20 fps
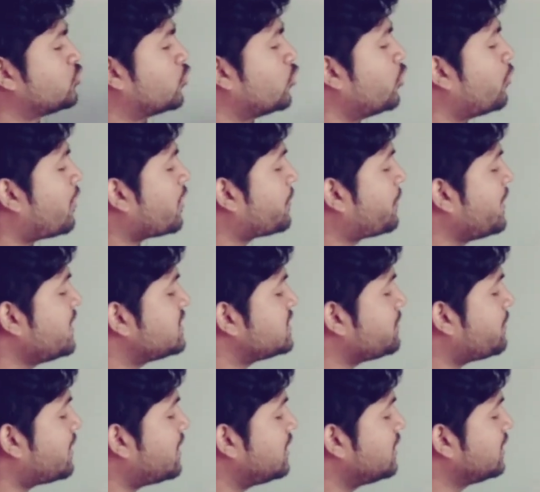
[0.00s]
ষোলো ভাগ
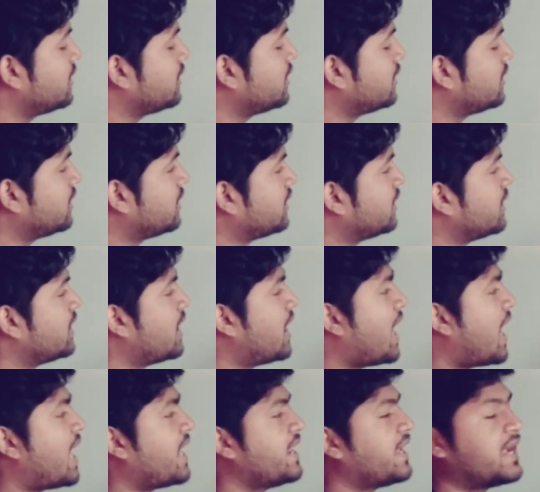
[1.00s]
প্রিন্সিপাল
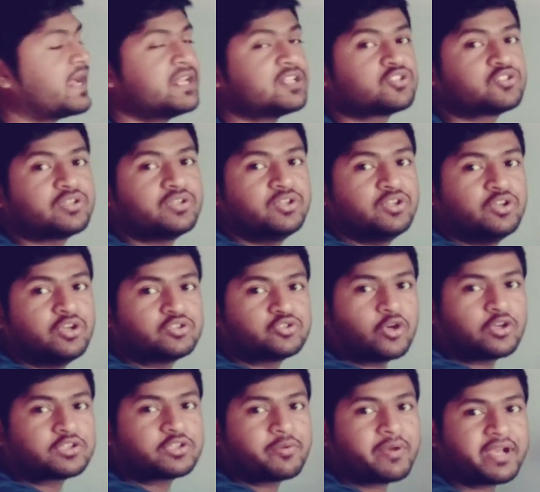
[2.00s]
আর এখানে
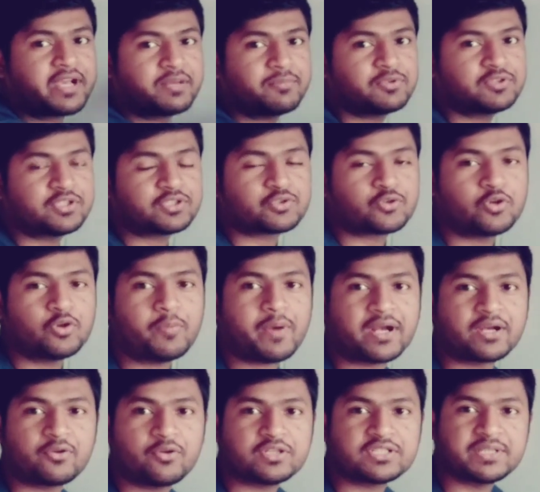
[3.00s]
সতেরো ভাগের মধ্যে ষোলো
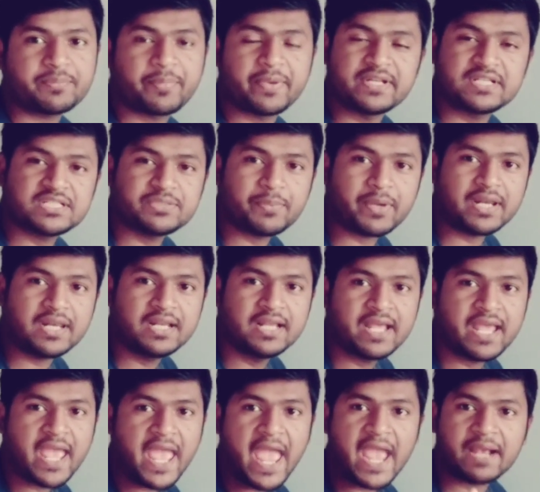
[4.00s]
ভাগ রয়েছে প্রিন্সিপাল
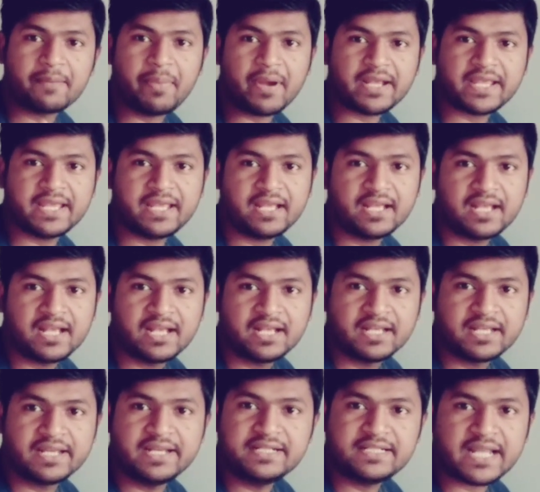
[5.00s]
এক ভাগ
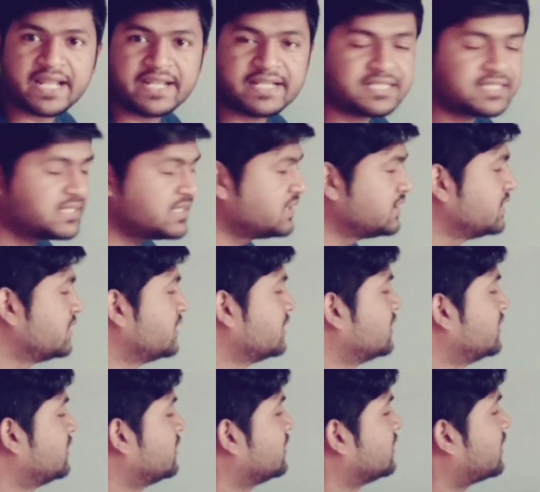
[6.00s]
ইন্টারেস্ট
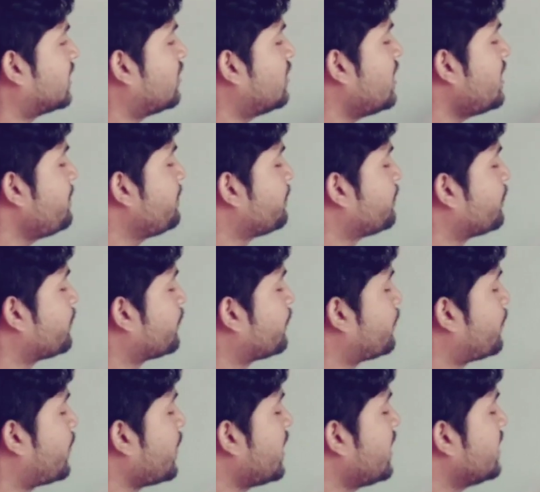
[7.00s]
তাহলে
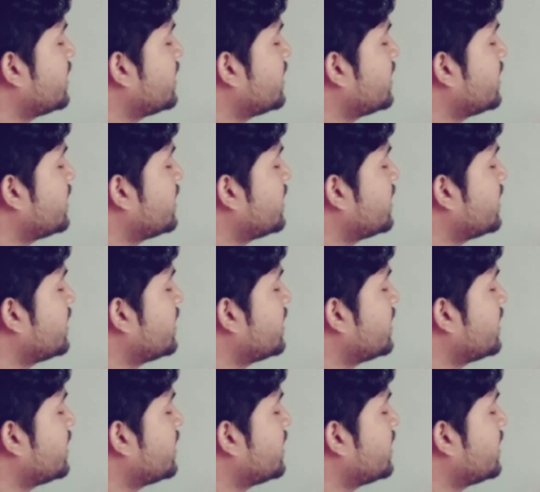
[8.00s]
পি